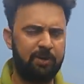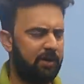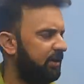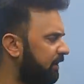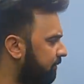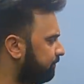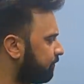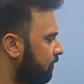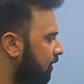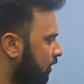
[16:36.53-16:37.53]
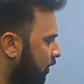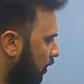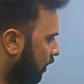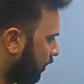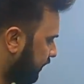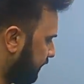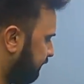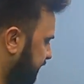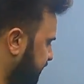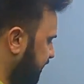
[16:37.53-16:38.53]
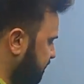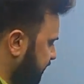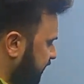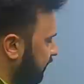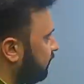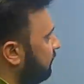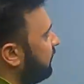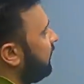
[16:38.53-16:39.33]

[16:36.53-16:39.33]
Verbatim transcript: पढ़ेंगे हम और बेहतरीन तरीके से